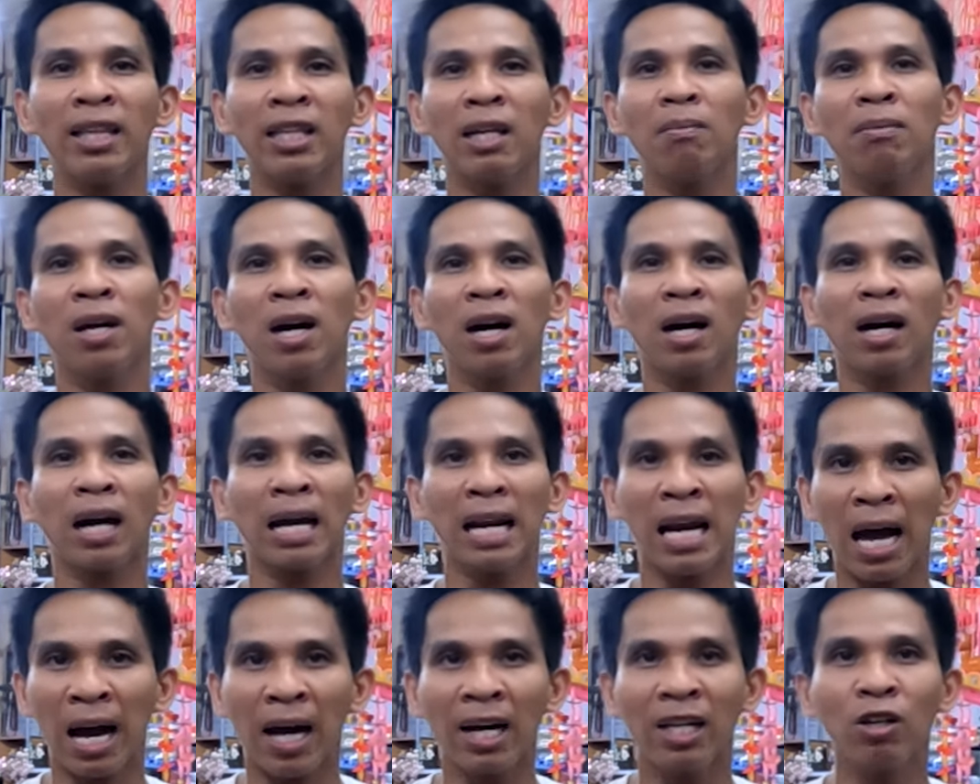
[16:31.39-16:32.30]
item na
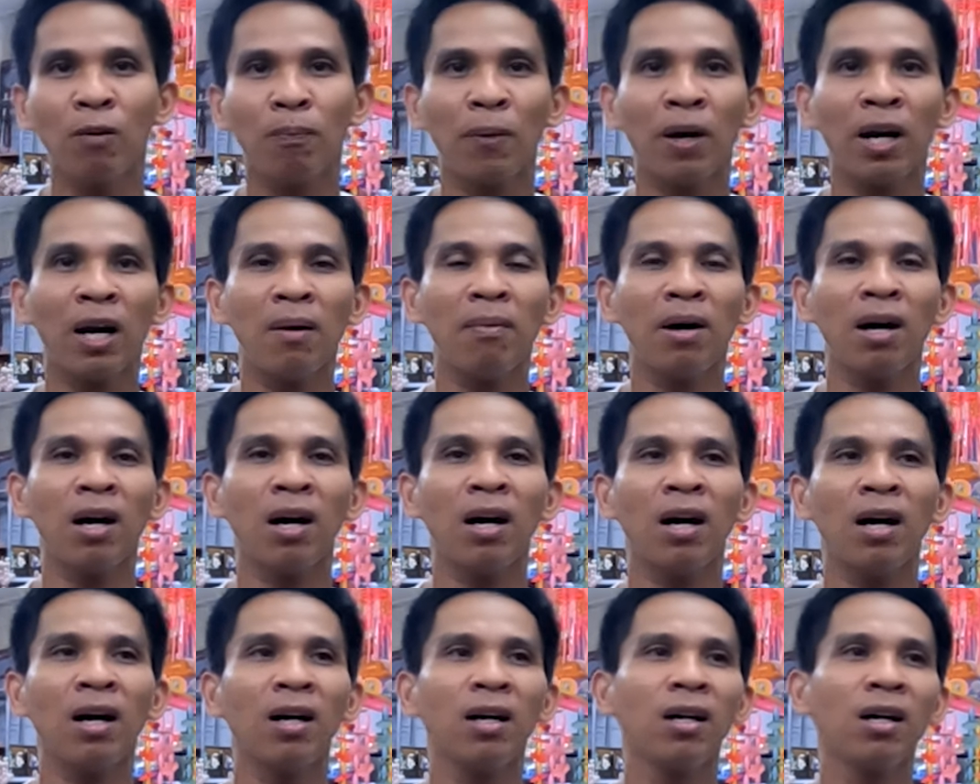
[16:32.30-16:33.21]
kailangan nyo para
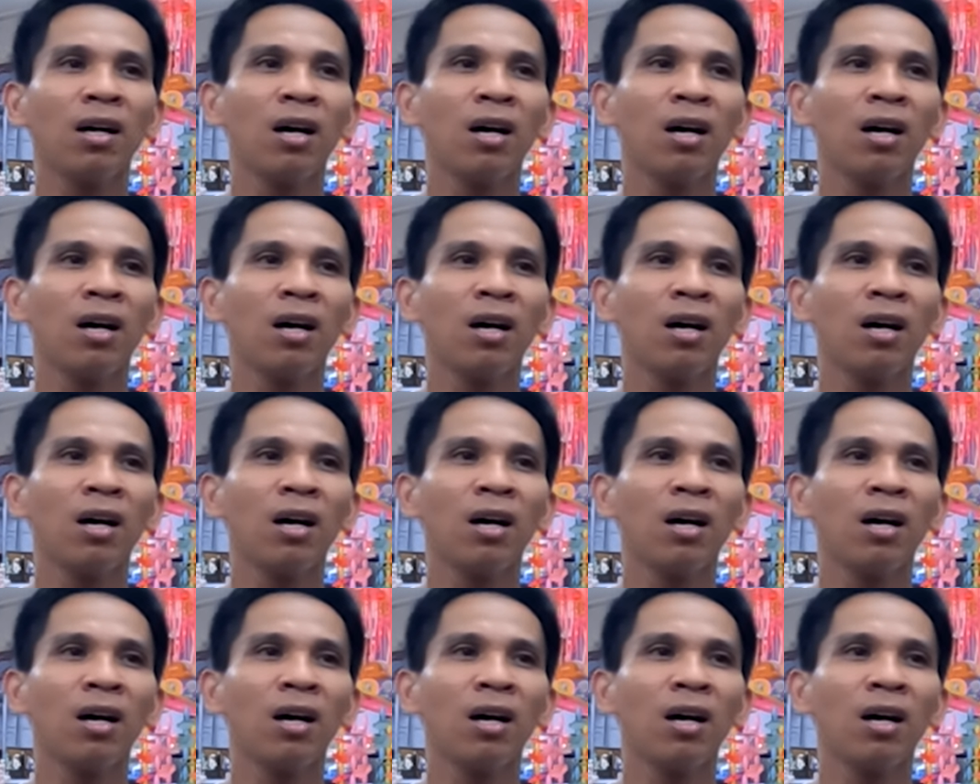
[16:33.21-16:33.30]
ma,